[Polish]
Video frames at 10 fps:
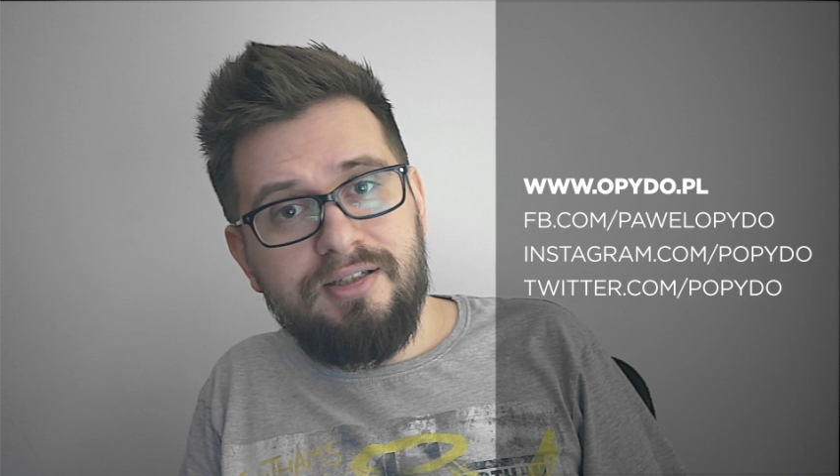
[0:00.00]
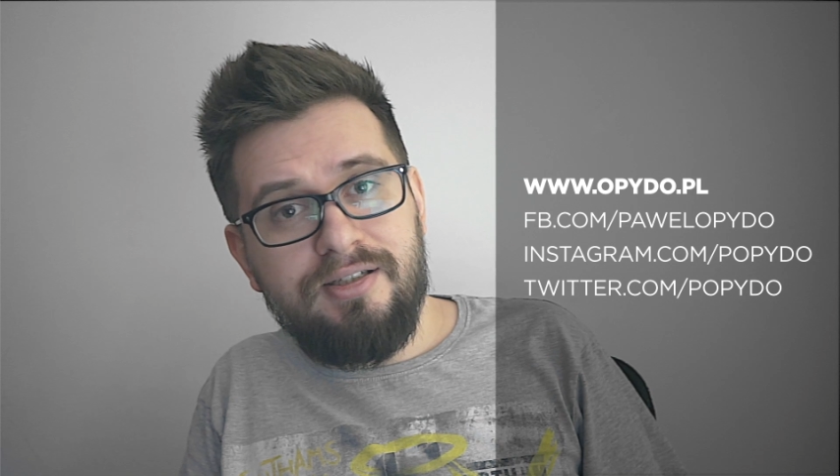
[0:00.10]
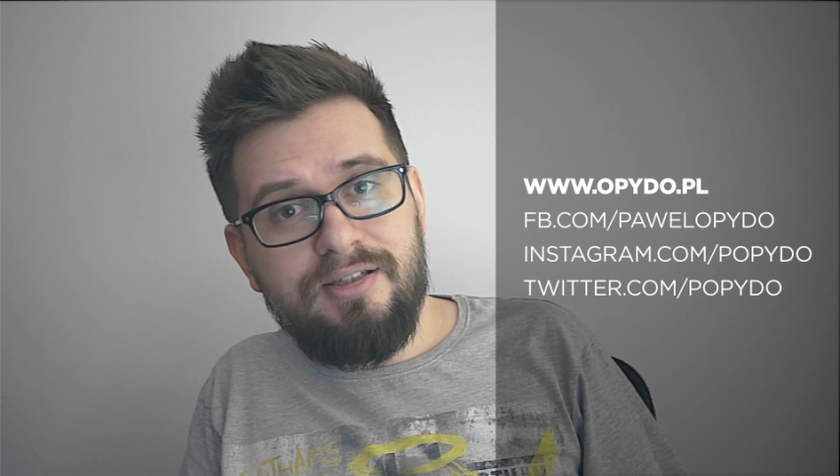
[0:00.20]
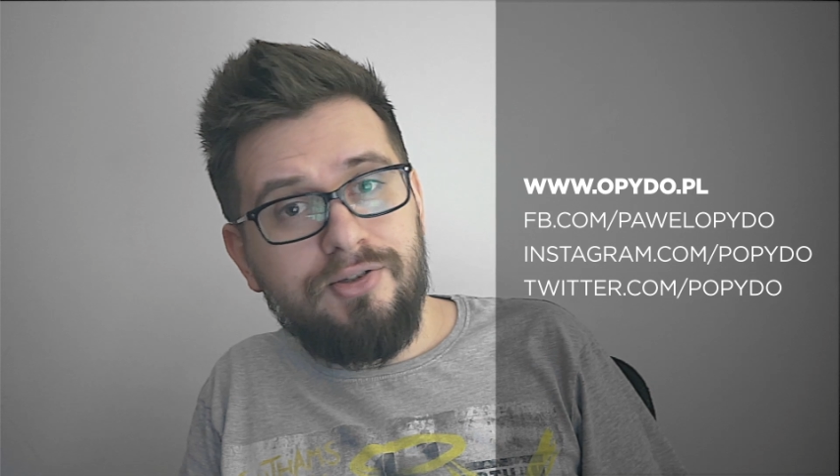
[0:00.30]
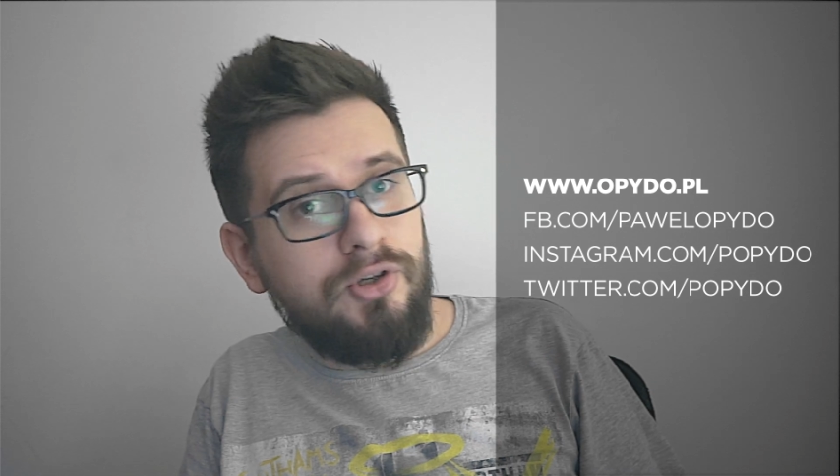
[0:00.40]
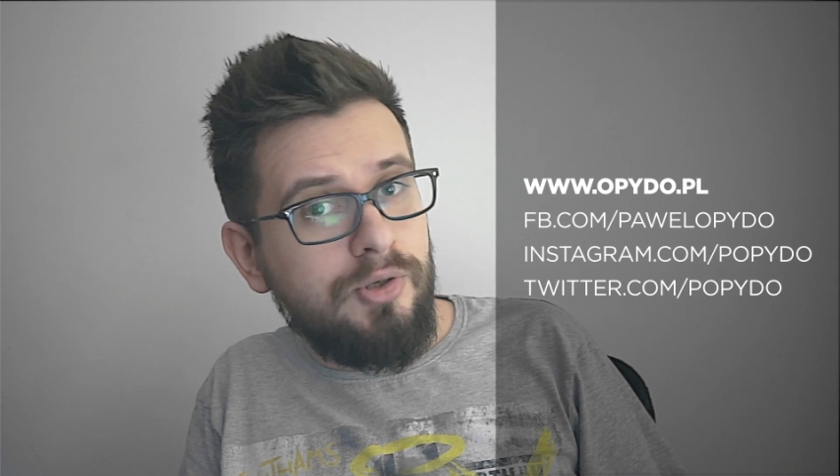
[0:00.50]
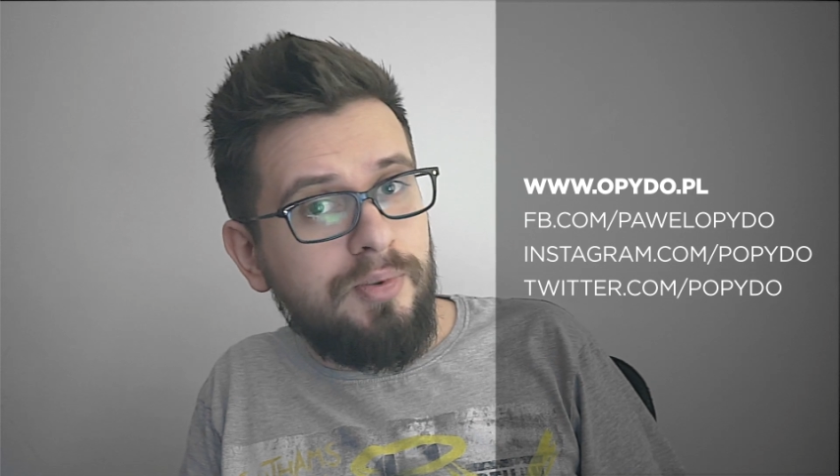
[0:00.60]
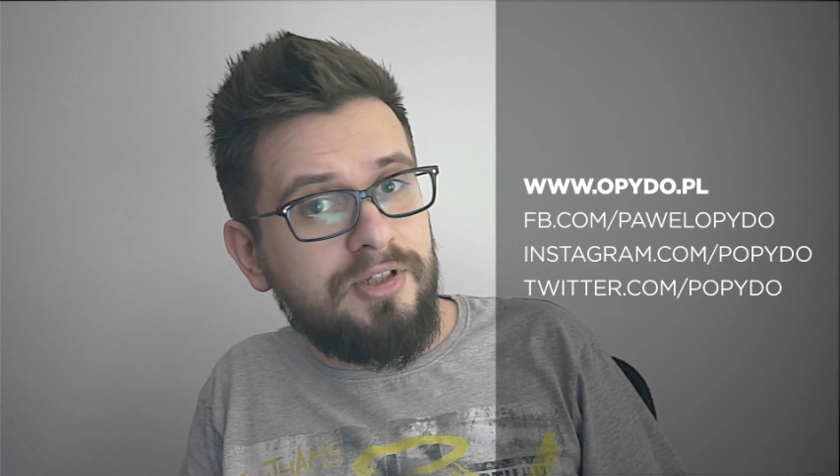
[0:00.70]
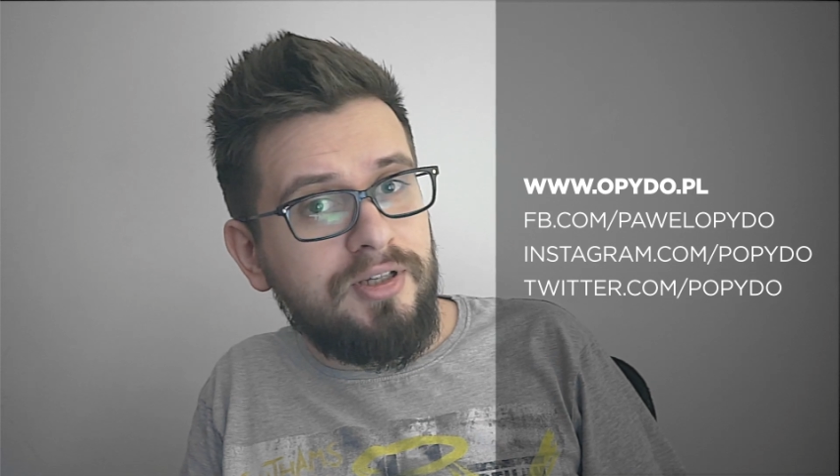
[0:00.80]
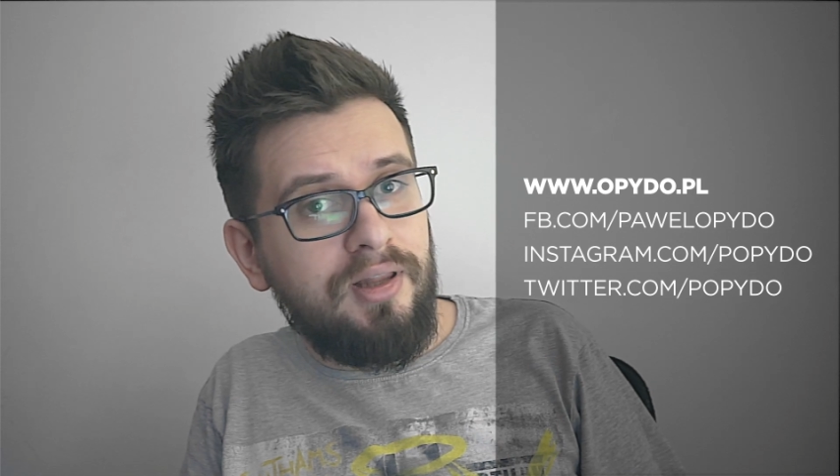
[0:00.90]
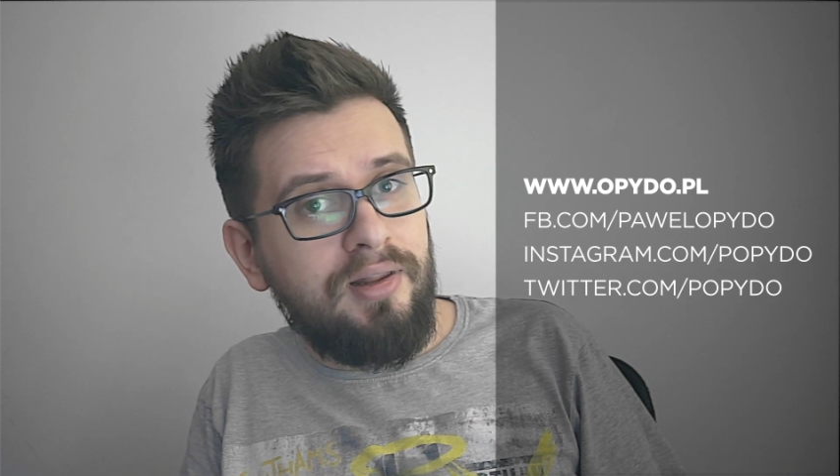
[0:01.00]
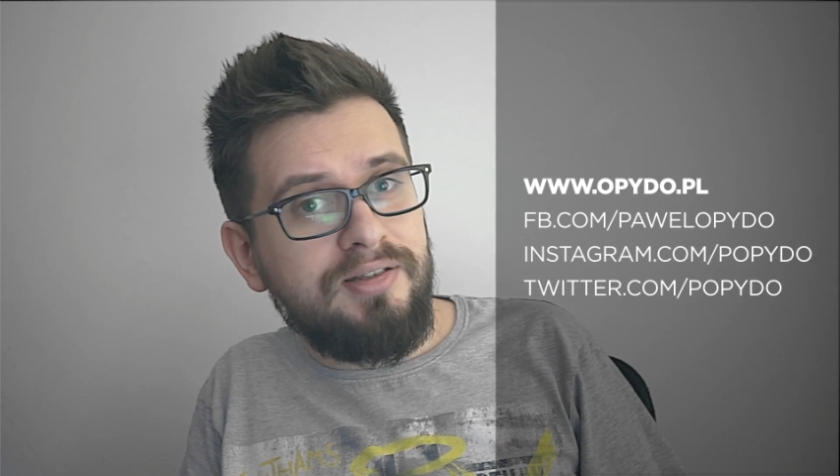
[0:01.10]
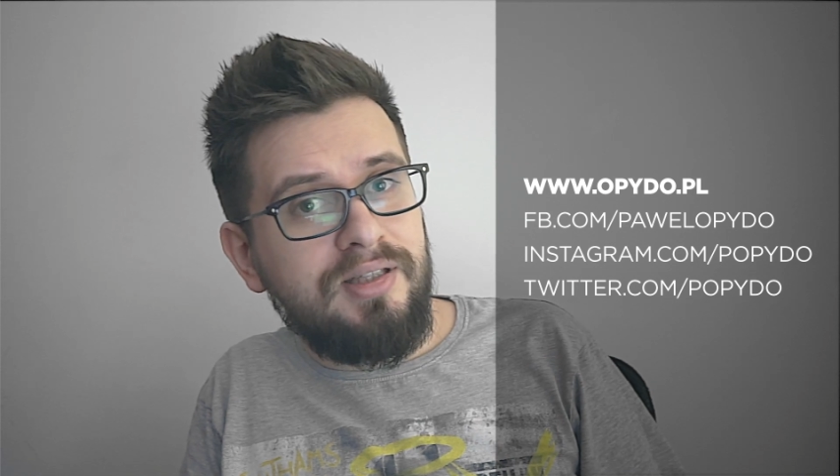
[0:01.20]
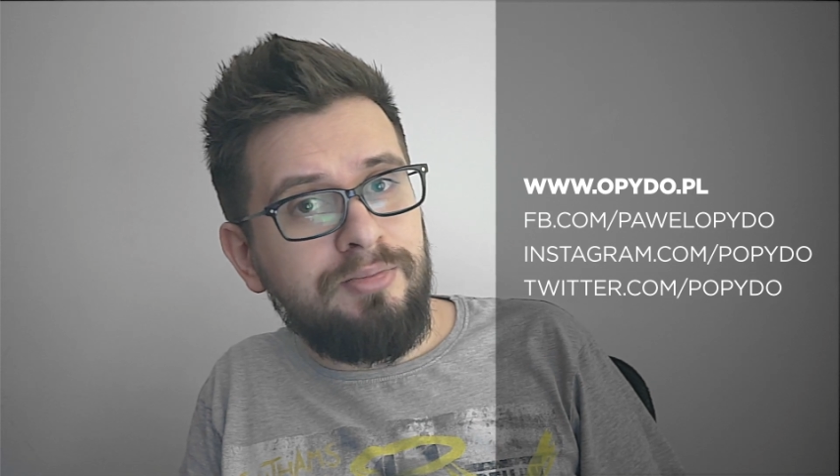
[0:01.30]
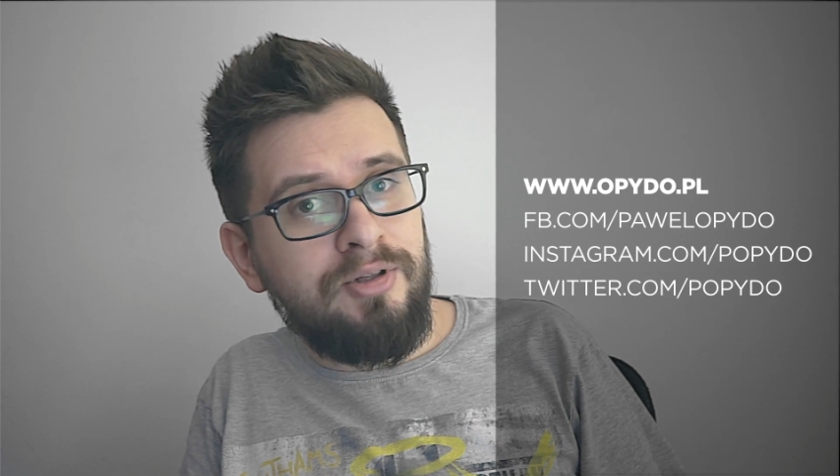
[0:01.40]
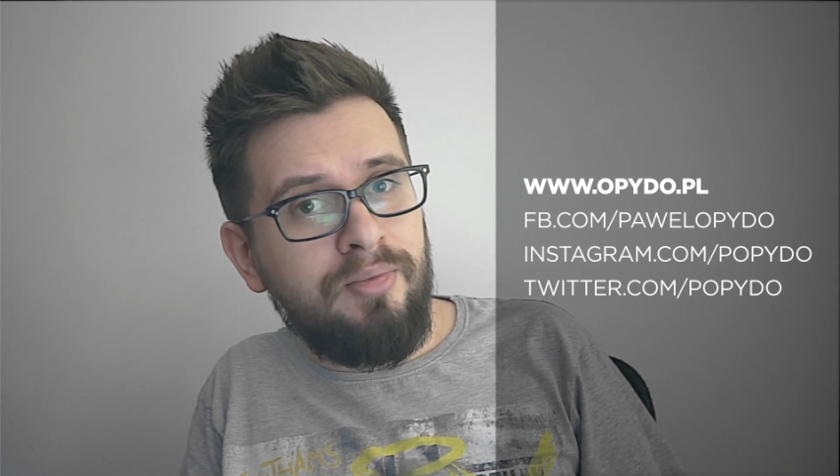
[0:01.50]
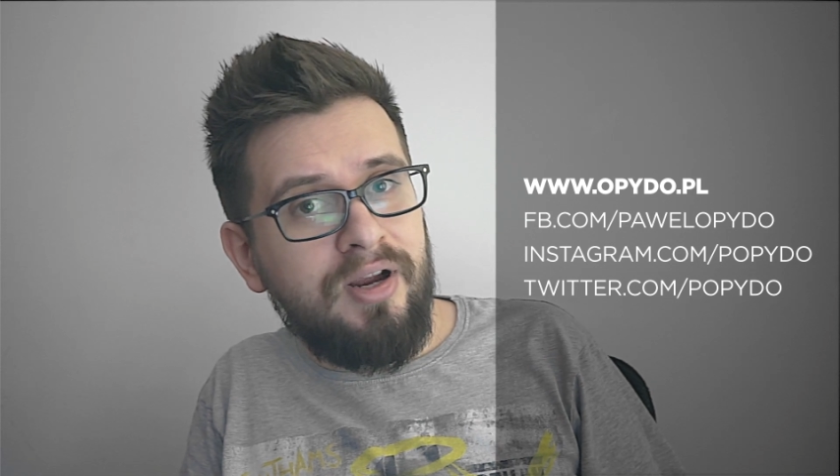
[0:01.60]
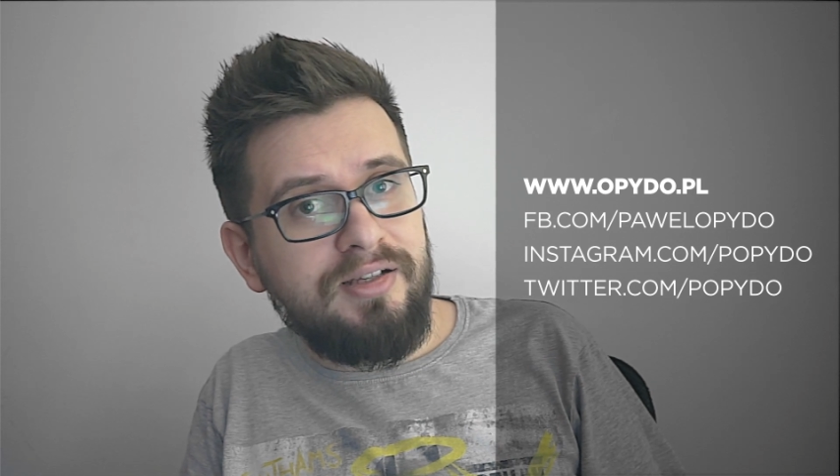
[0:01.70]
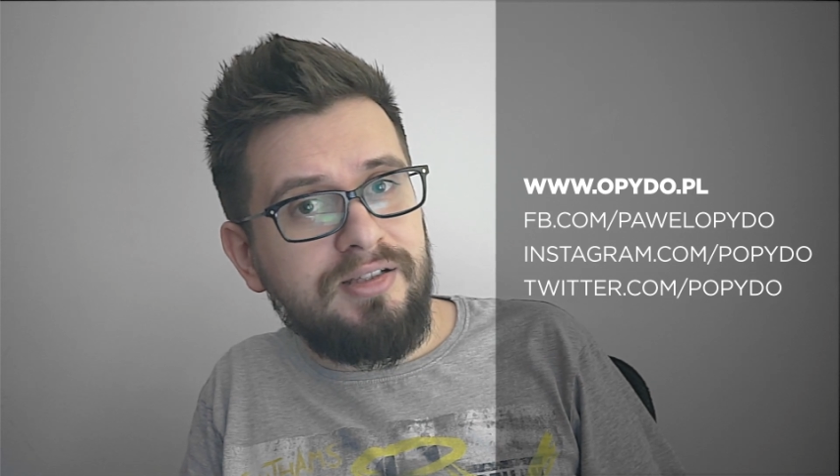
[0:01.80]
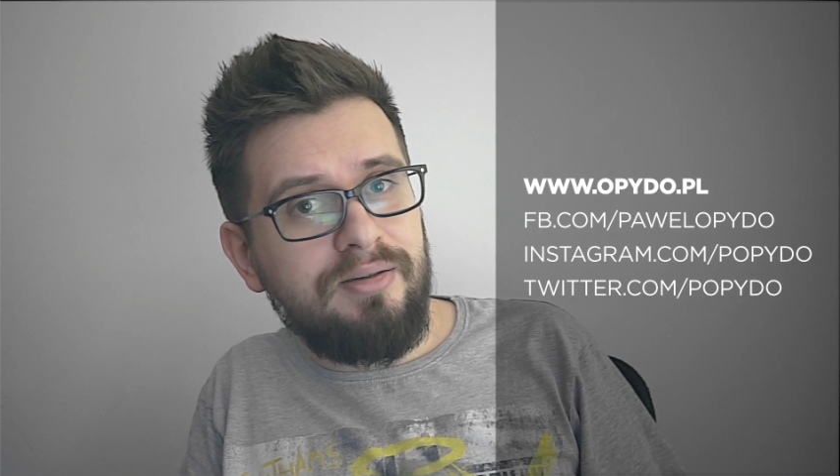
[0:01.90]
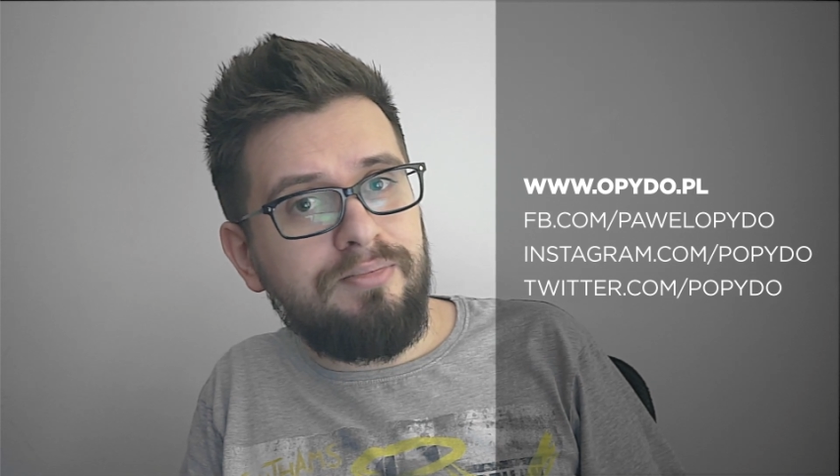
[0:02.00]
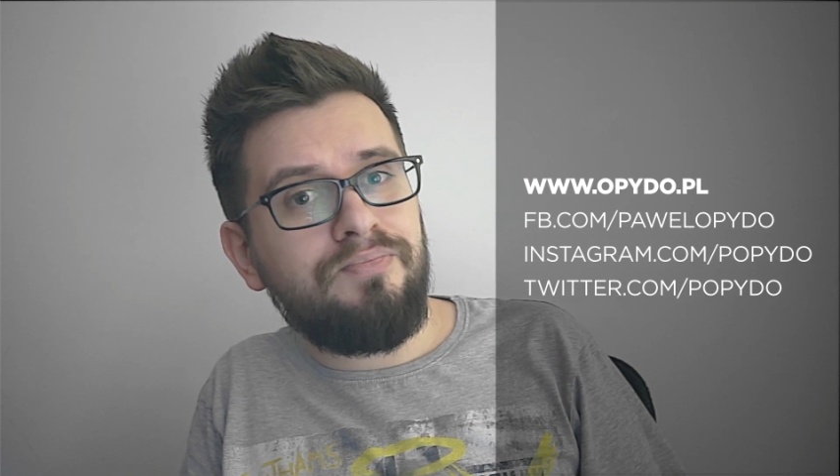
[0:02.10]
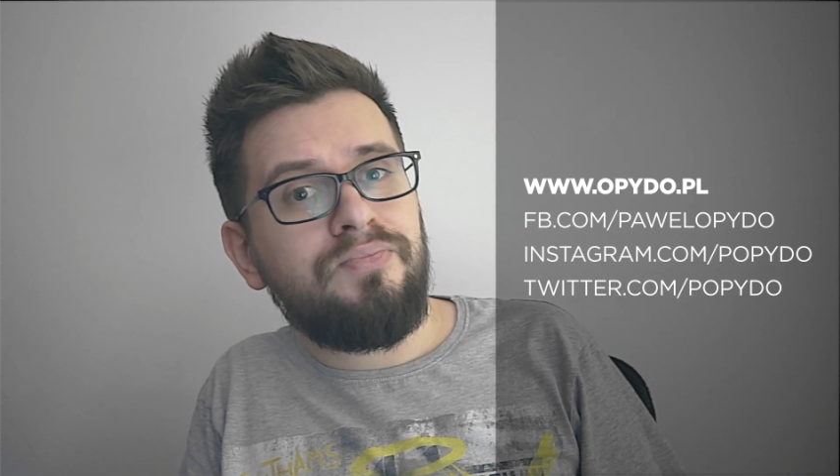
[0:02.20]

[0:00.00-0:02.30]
i do zobaczenia następnym razem.